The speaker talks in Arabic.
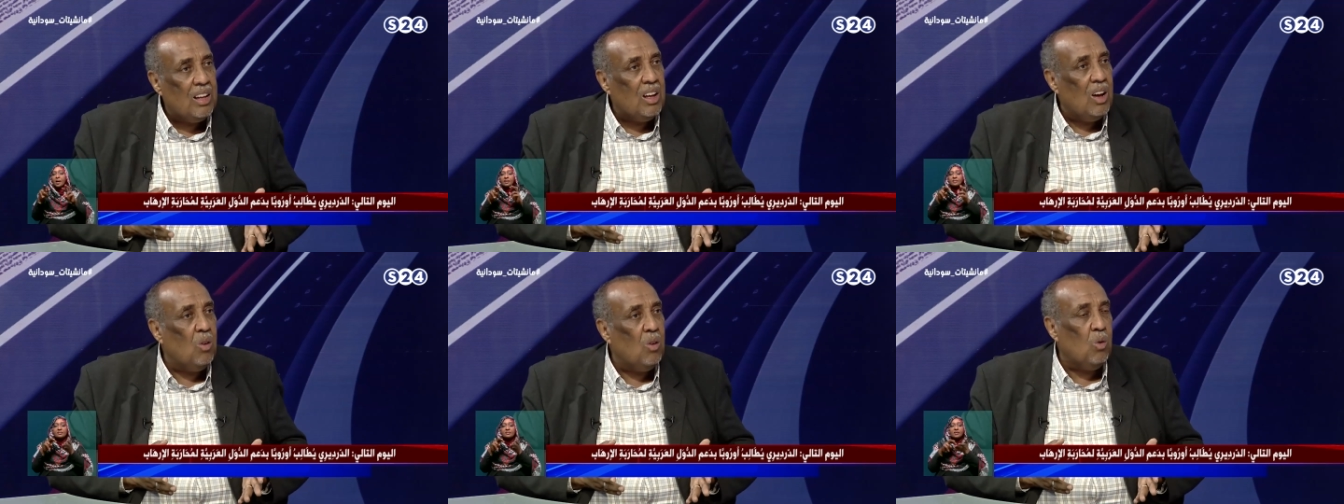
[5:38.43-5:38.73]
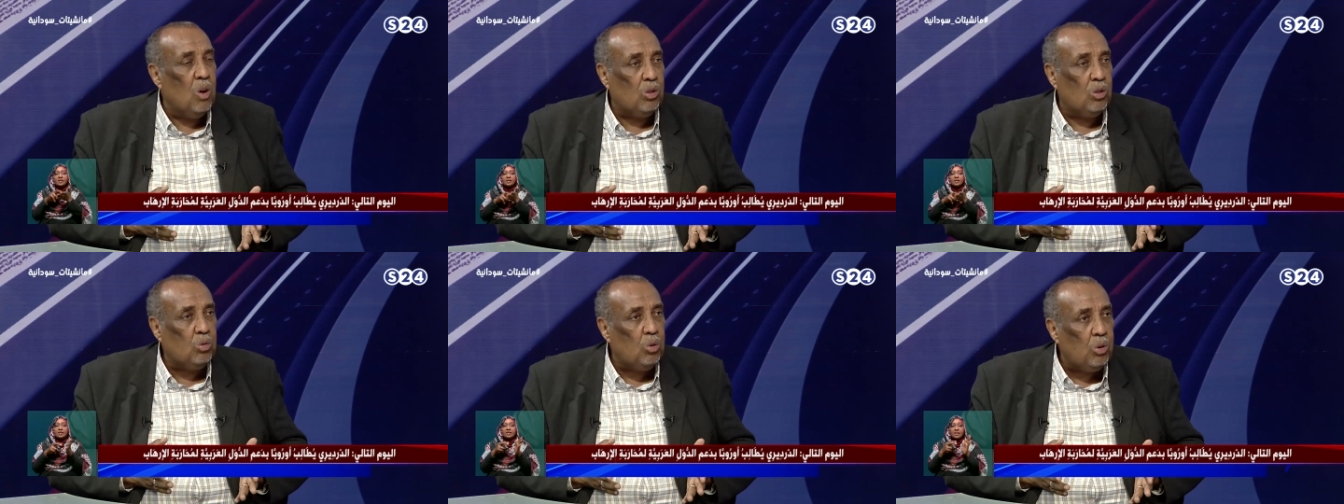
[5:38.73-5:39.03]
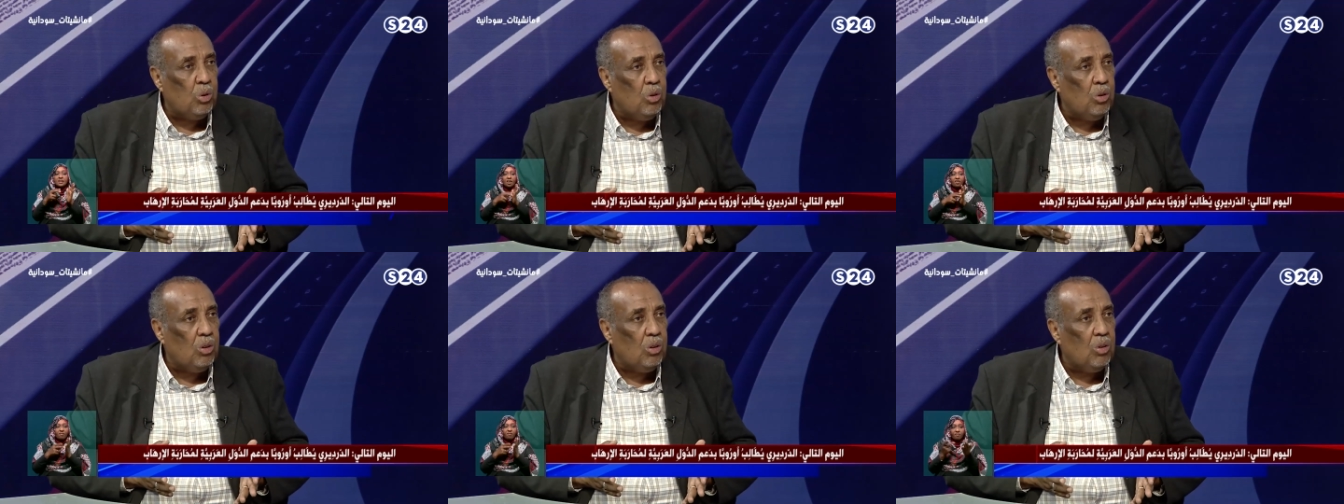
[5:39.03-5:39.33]

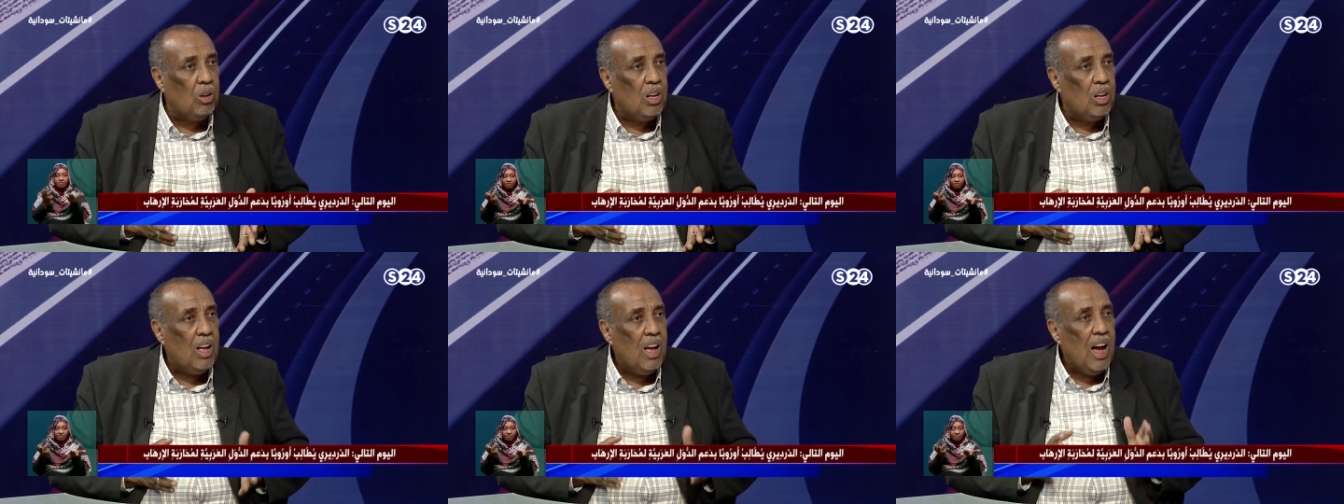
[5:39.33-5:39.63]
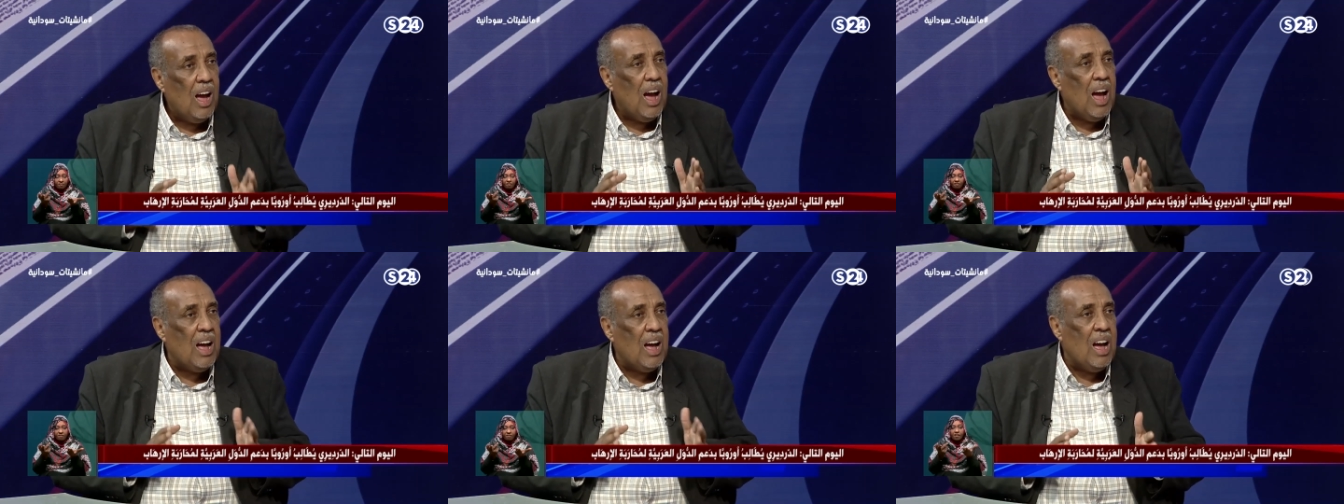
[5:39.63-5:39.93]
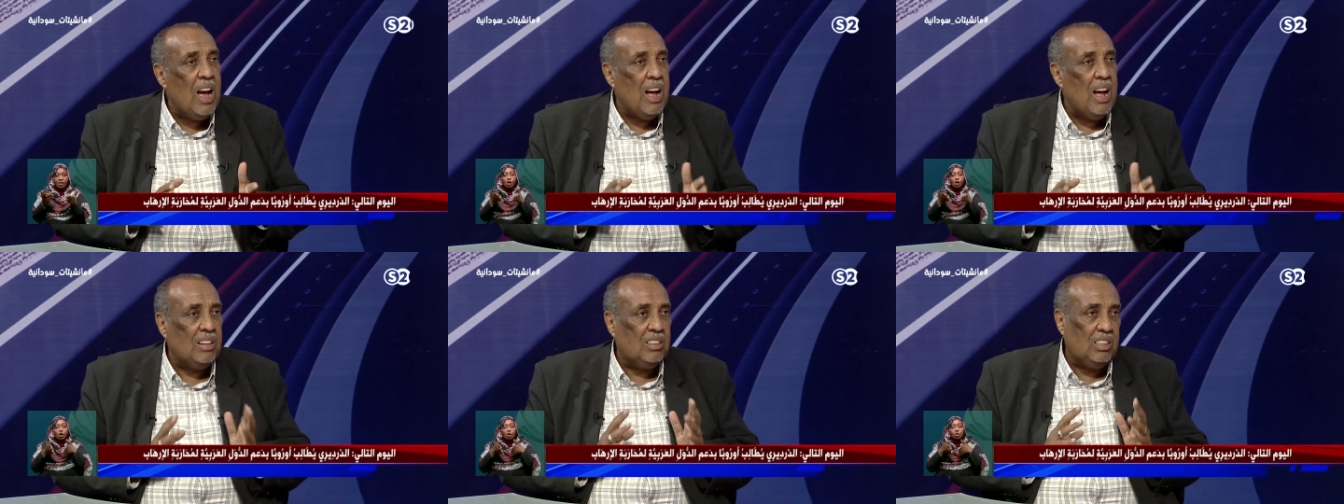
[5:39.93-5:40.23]
وطرق
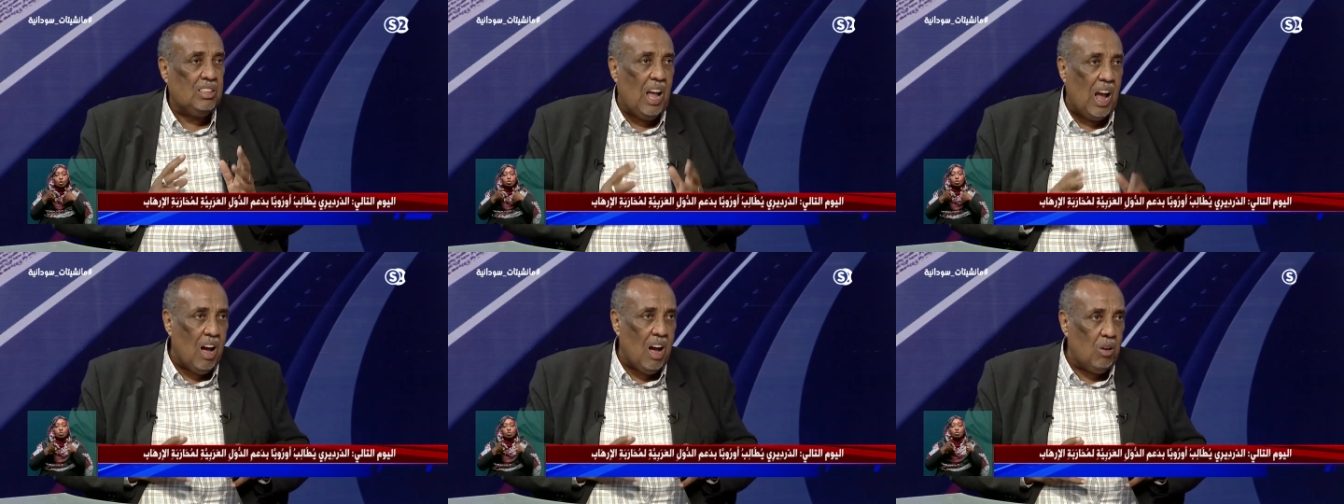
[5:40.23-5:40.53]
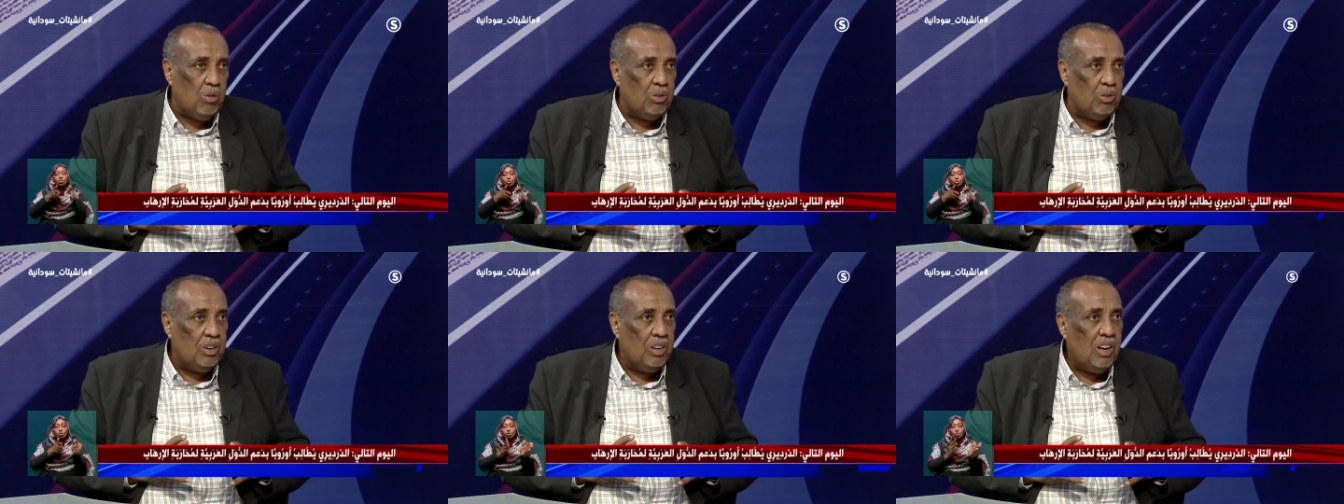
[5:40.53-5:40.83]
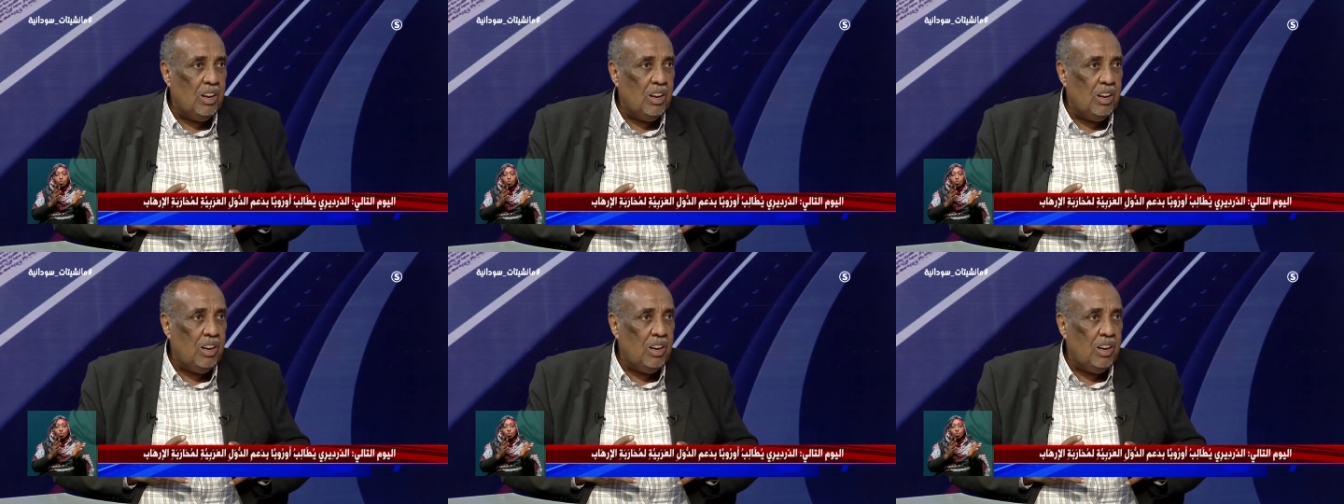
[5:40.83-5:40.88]
آه، التعاون